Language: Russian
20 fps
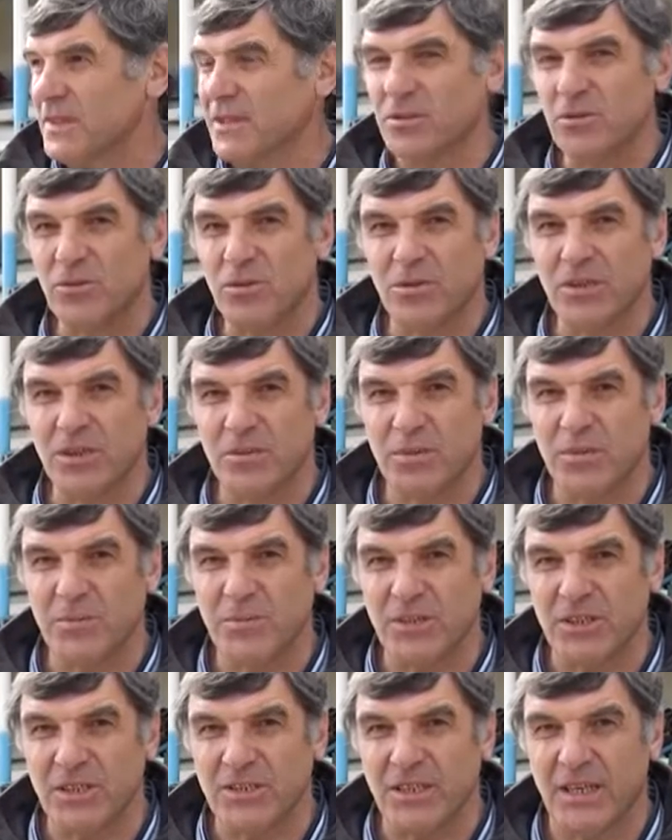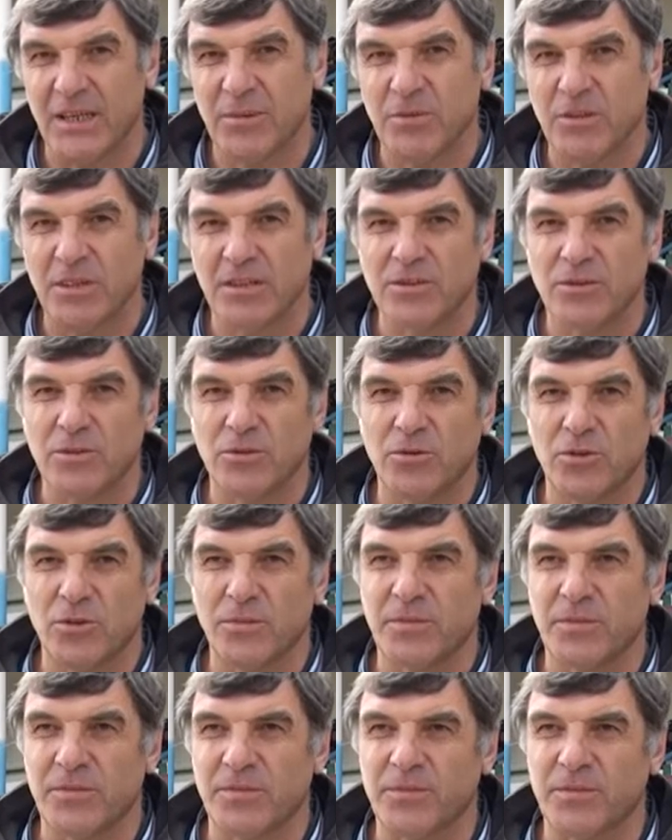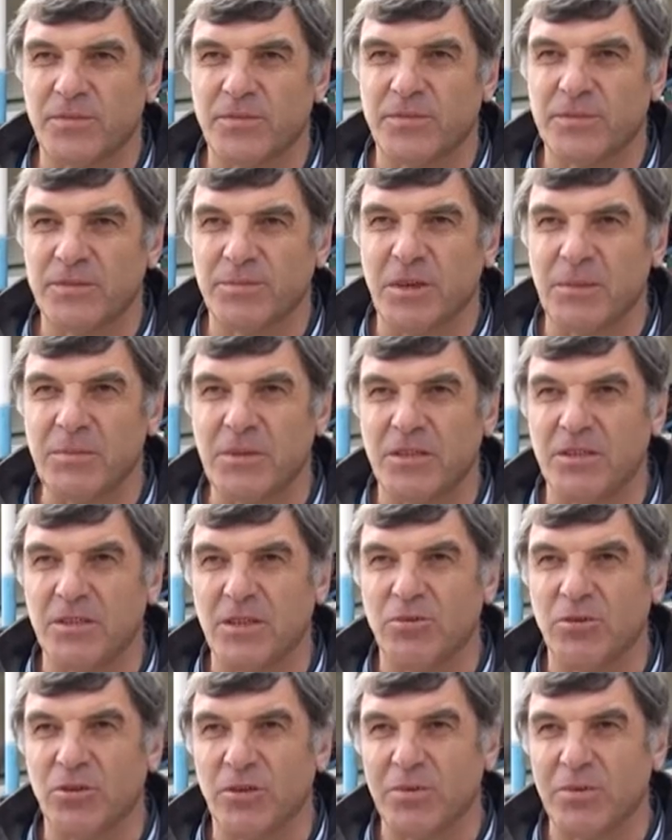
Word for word: этот турнир мы приезжаем каждый год с момента его